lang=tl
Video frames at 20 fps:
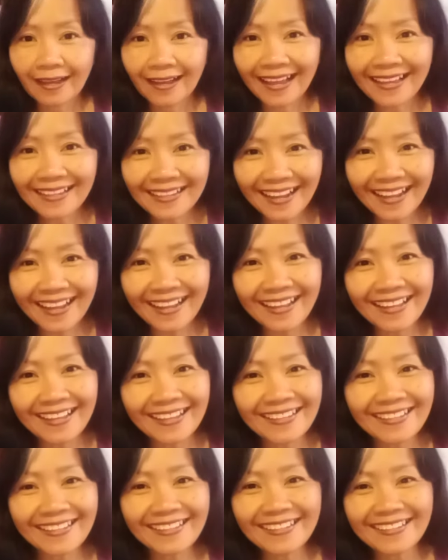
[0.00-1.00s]
Hi
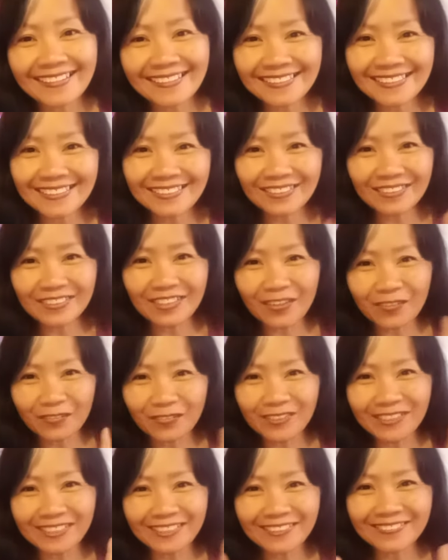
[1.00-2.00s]
guys! Good
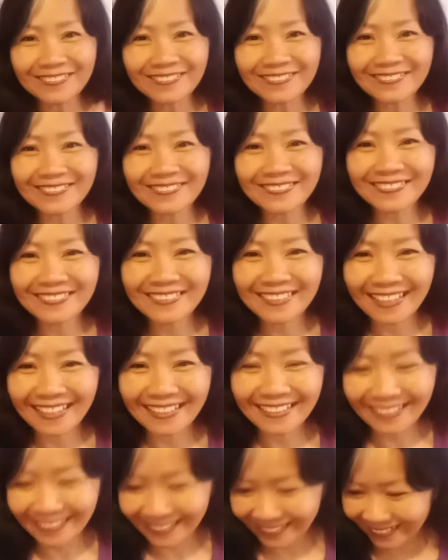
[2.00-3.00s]
afternoon!
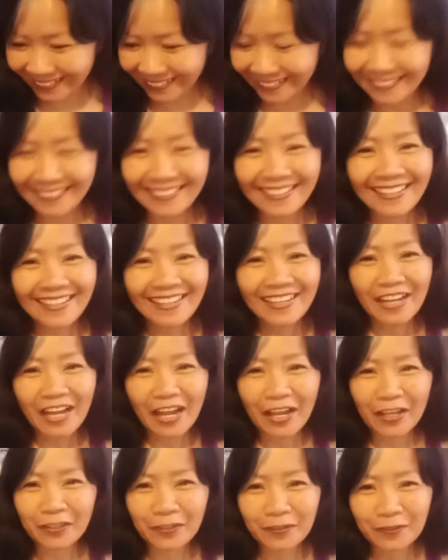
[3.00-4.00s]
Ayan.
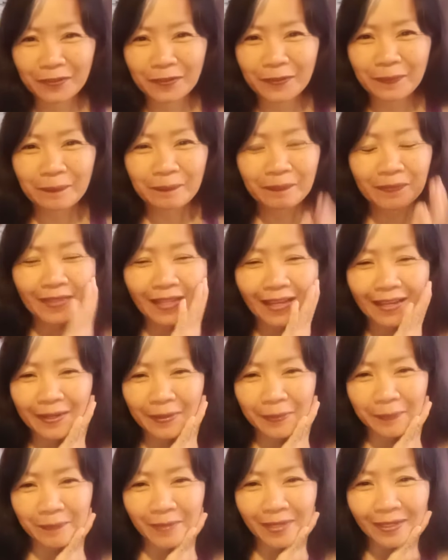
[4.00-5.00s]
Ayun.
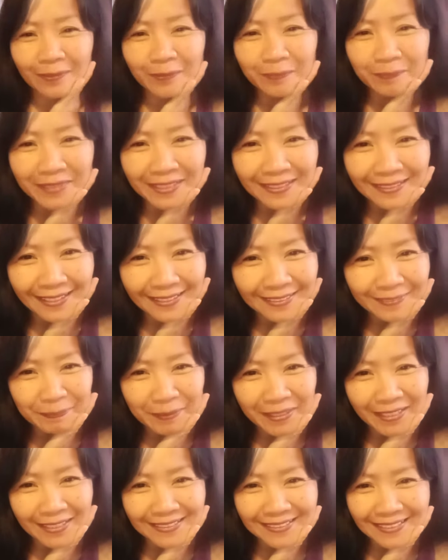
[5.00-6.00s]
Uh, ah, mayroong binigay
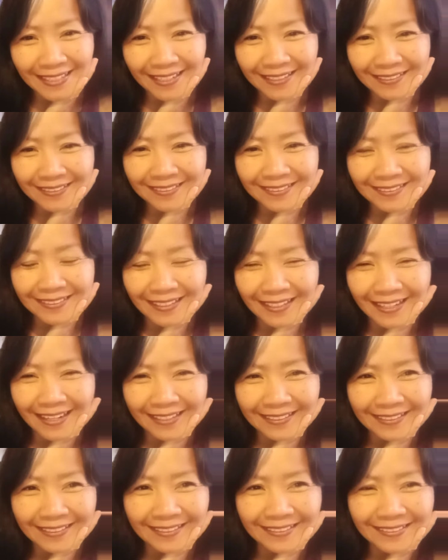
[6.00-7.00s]
pala sa akin ang
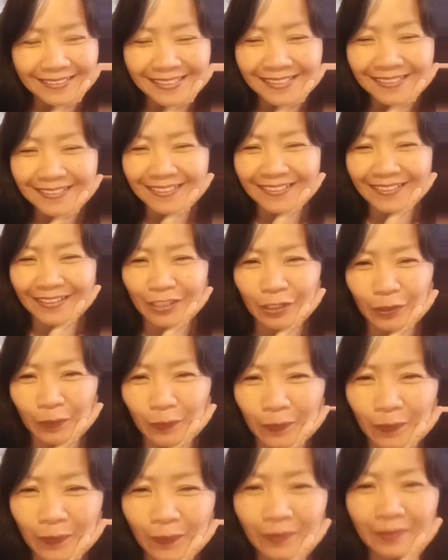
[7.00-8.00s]
aking
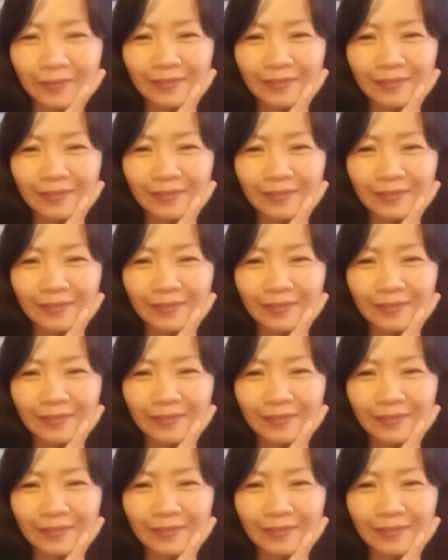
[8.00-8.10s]
sister-in-law.